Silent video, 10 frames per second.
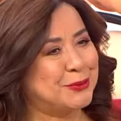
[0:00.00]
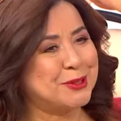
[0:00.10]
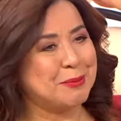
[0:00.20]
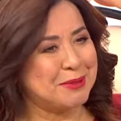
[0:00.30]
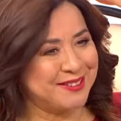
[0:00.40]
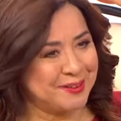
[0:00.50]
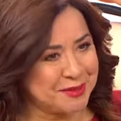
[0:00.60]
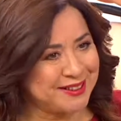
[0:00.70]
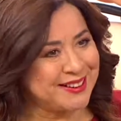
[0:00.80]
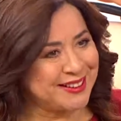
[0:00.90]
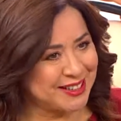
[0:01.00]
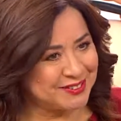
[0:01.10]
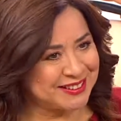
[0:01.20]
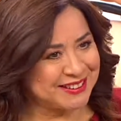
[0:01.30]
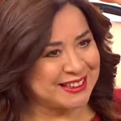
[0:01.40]
gözün kapatılma
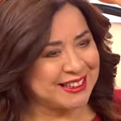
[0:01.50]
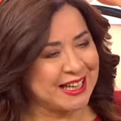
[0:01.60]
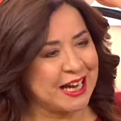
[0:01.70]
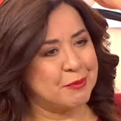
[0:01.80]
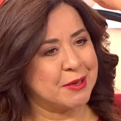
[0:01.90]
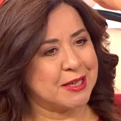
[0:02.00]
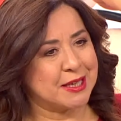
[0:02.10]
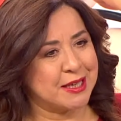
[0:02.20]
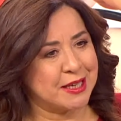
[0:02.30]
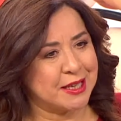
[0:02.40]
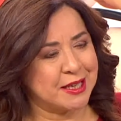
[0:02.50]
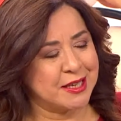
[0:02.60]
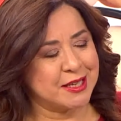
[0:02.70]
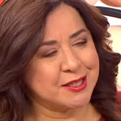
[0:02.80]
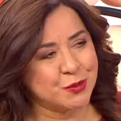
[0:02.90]
tedavisine gelmek
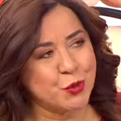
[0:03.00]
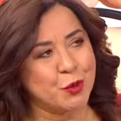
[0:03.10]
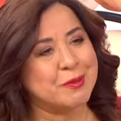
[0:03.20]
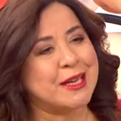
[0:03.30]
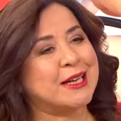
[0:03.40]
e, istiyorum